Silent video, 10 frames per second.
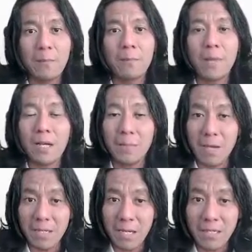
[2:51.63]

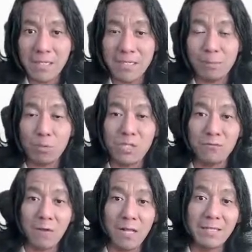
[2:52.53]
bagaimana distribusi
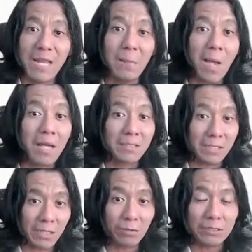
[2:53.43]
file dalam
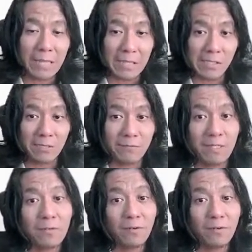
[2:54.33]
arsitektur client server